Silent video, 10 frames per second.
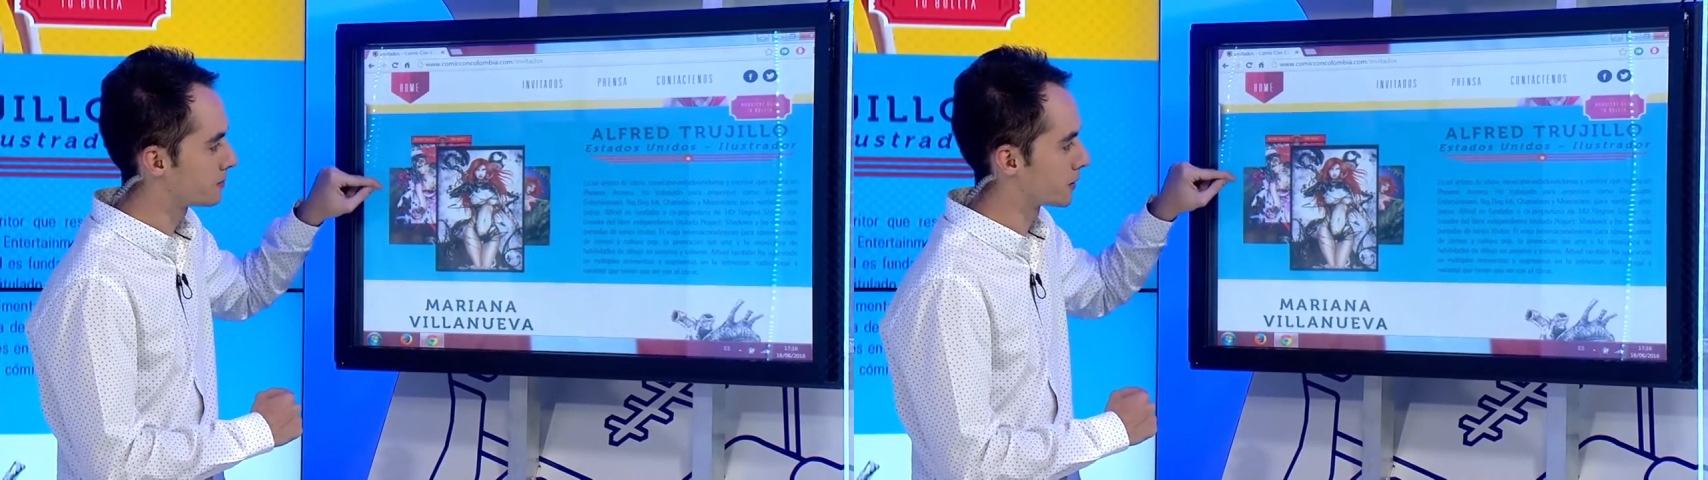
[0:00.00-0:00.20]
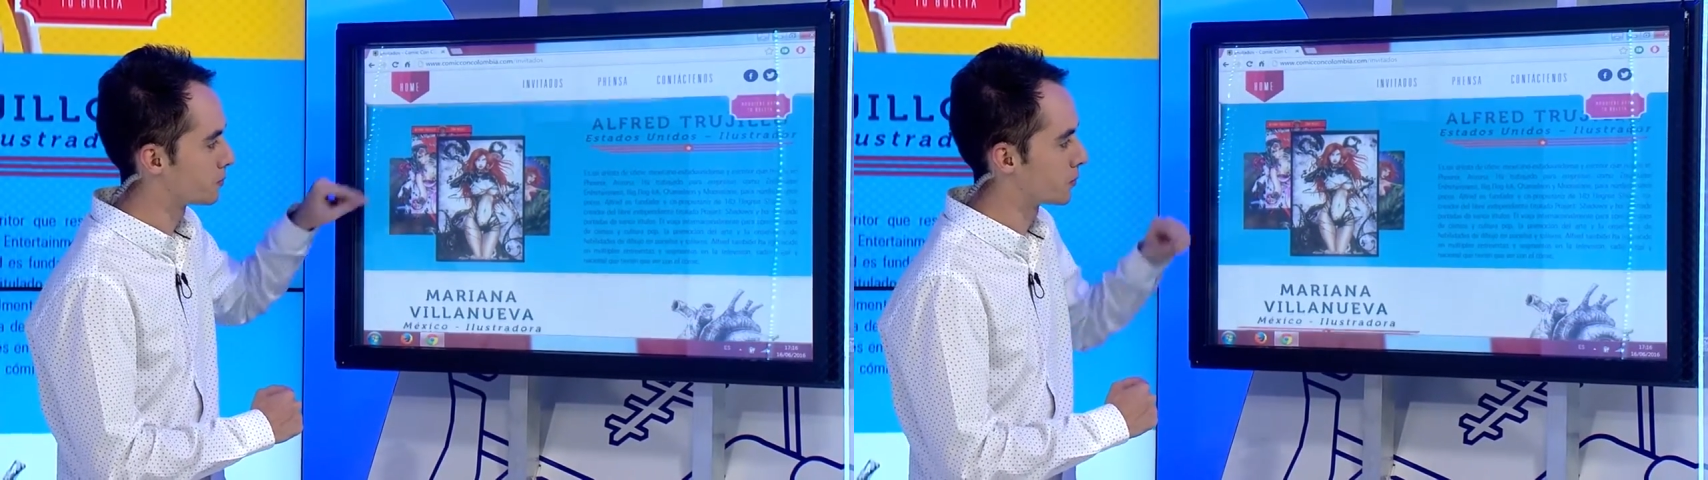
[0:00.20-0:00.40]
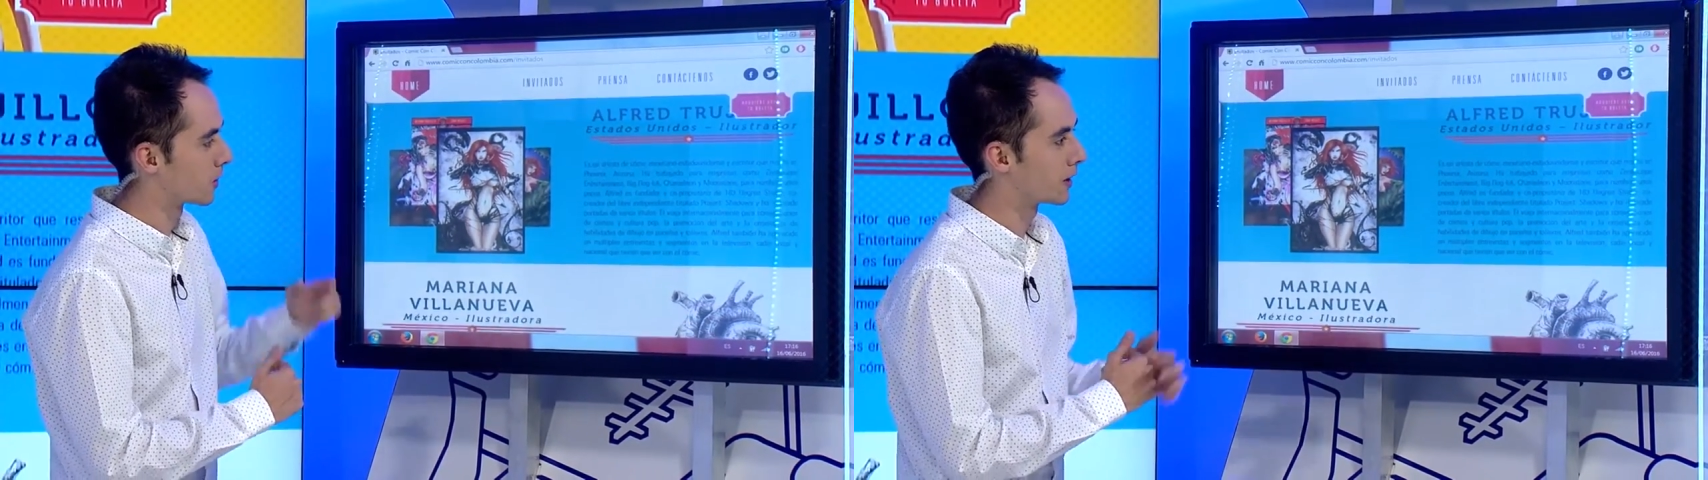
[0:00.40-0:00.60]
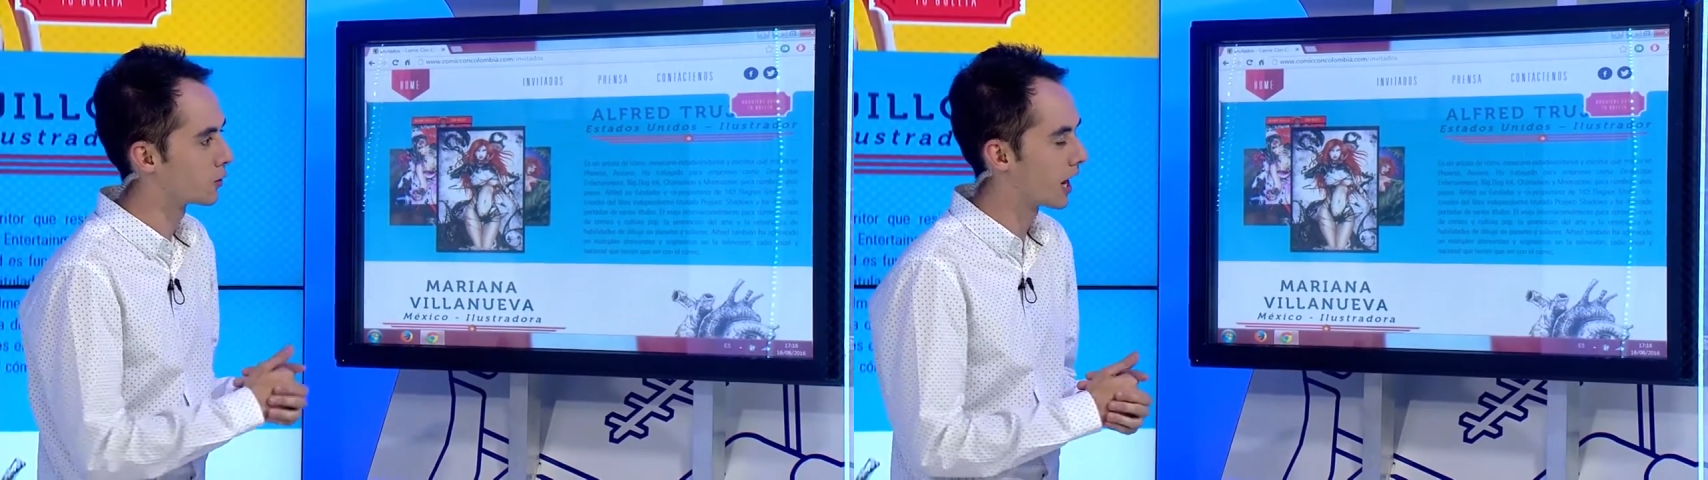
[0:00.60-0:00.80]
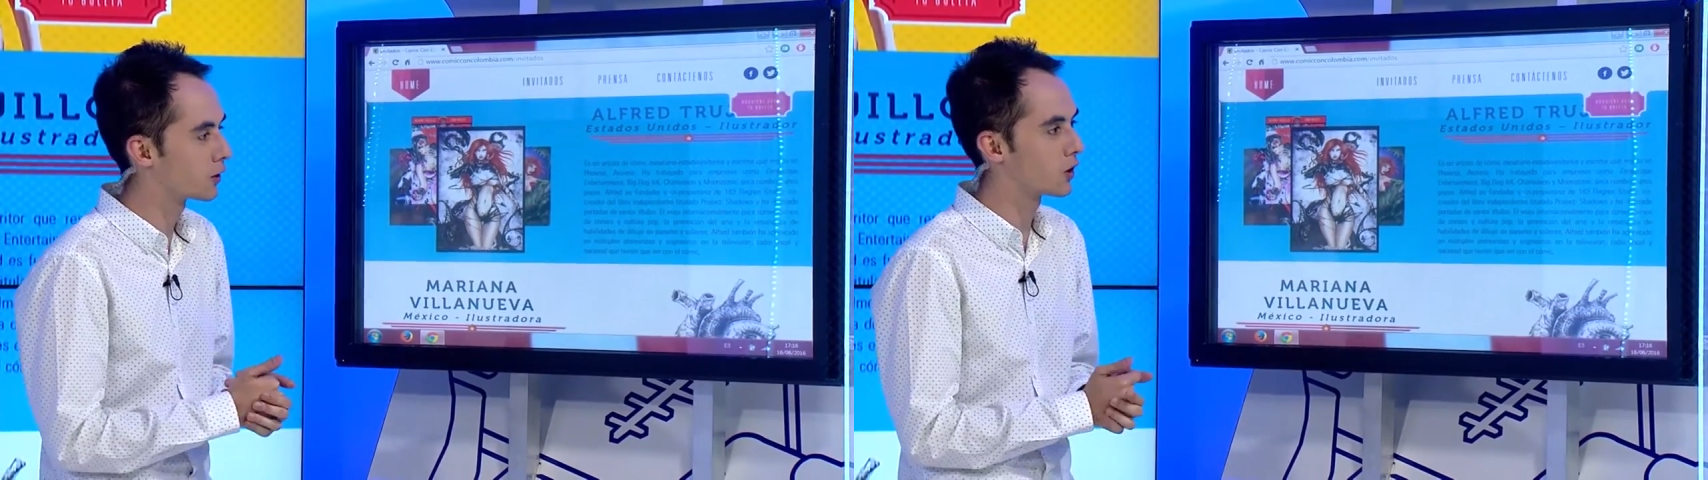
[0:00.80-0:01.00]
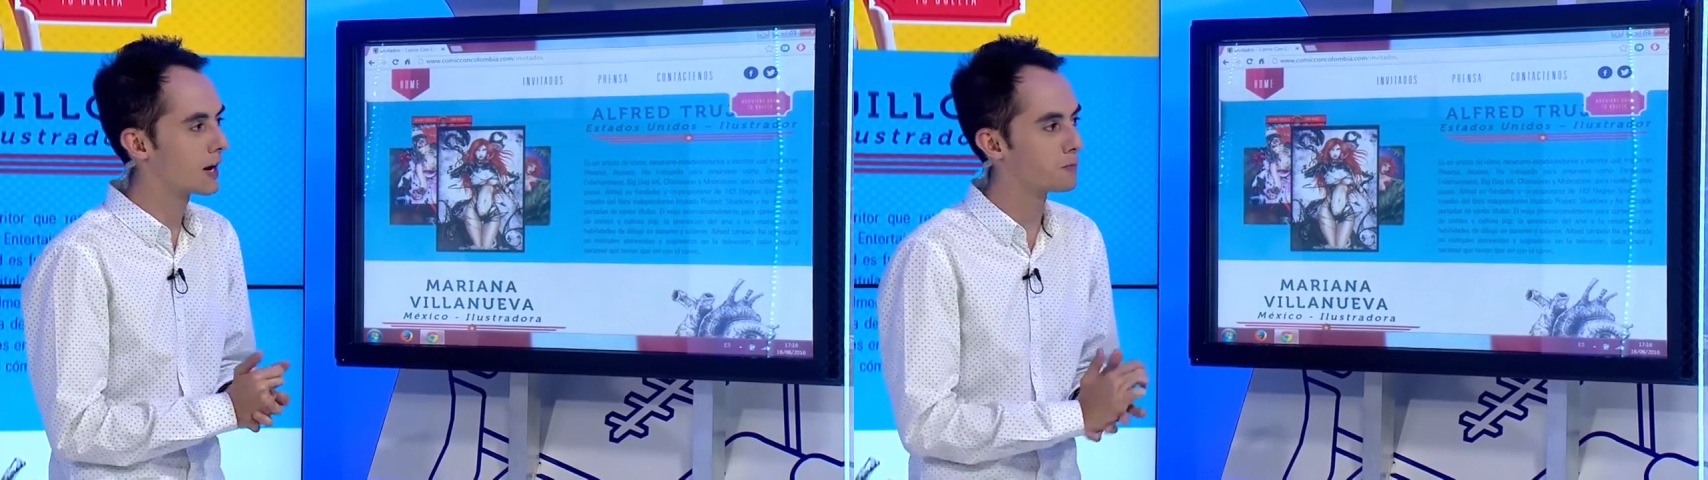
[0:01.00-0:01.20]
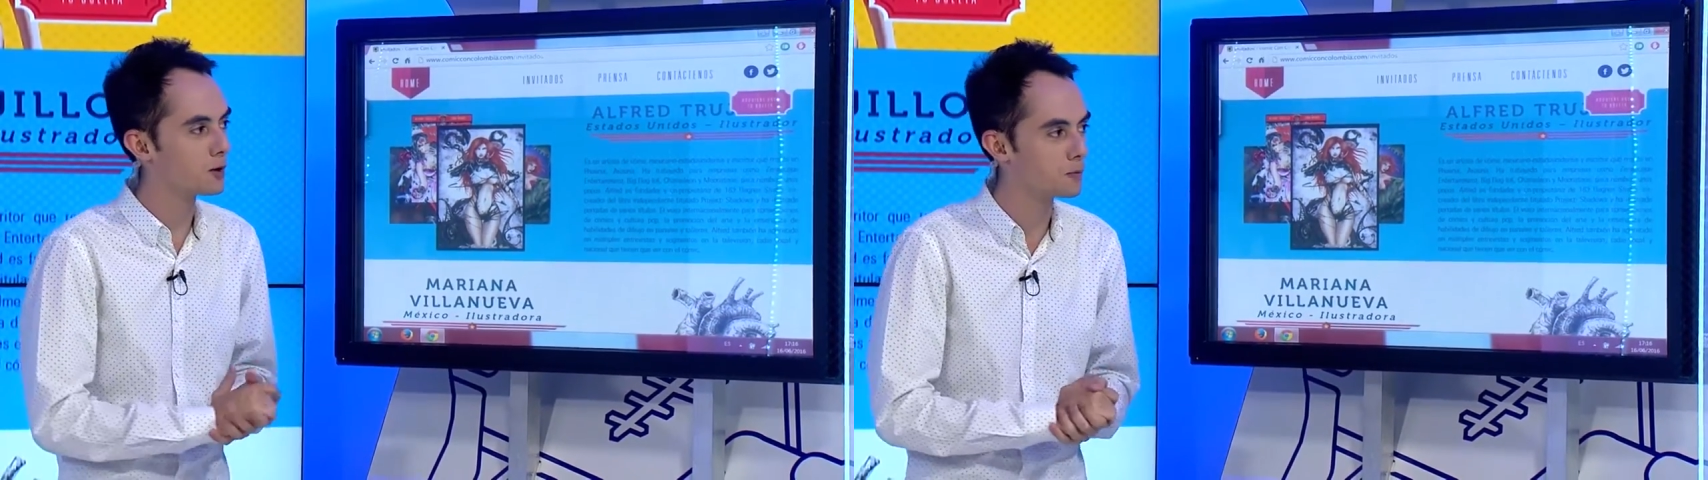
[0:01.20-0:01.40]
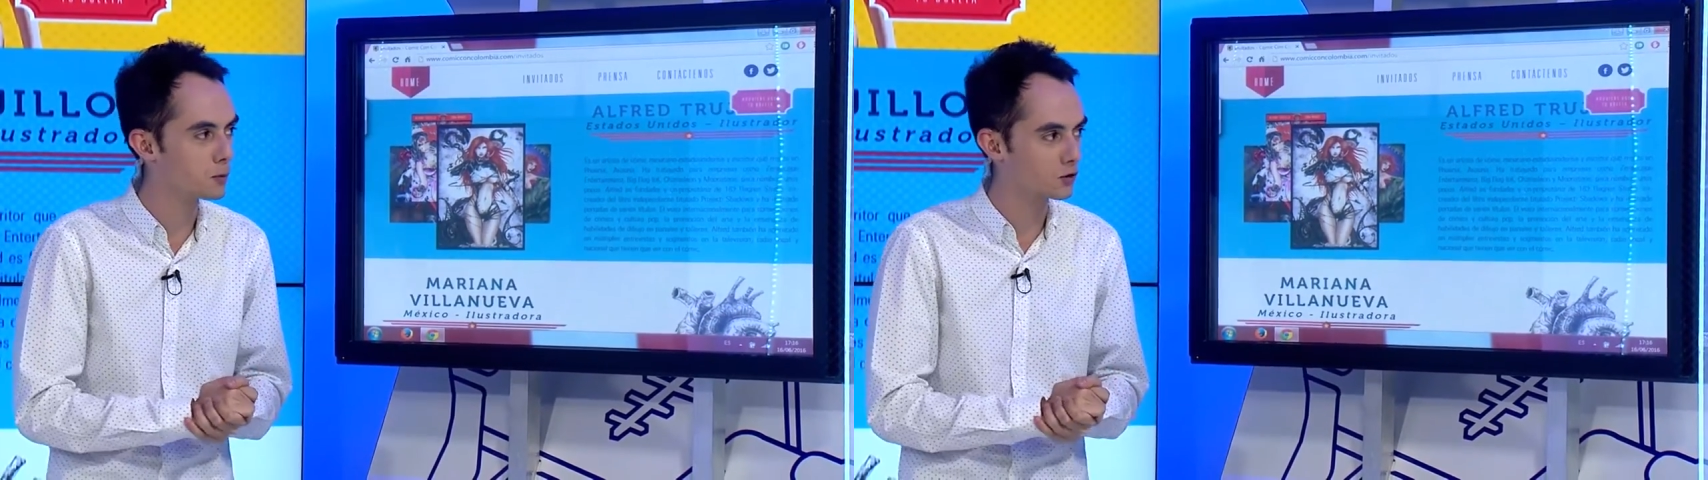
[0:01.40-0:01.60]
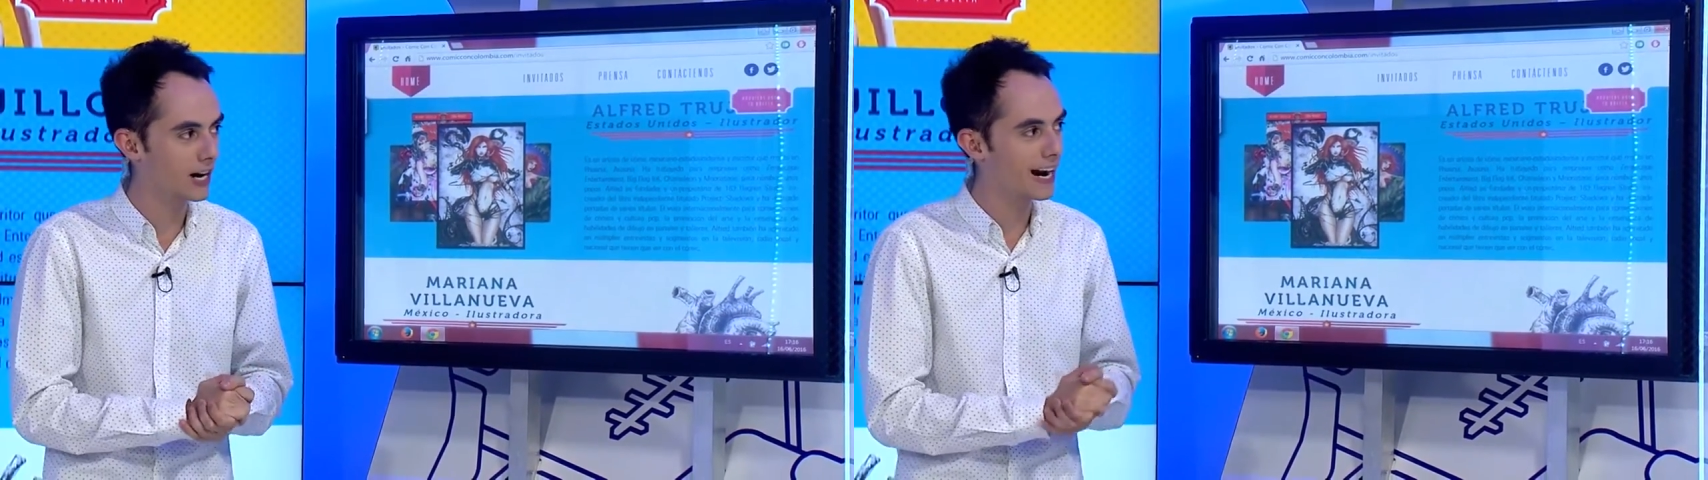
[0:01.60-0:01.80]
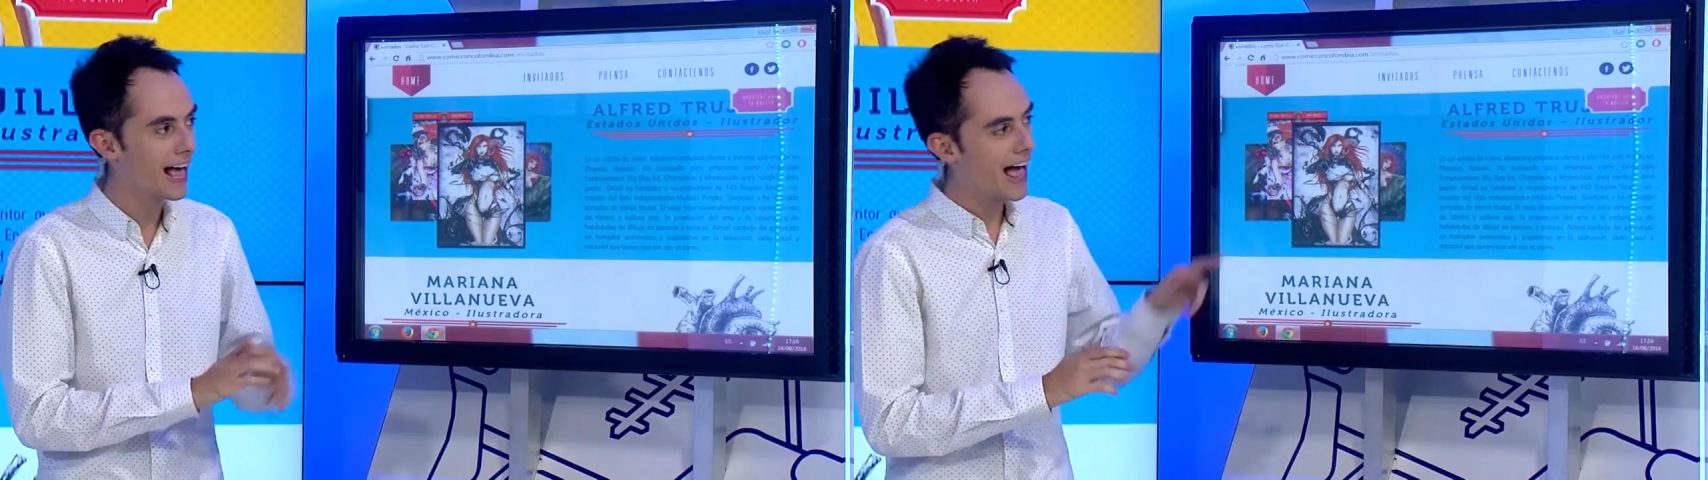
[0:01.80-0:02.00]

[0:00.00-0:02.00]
pero por el horario no la podemos mostrar,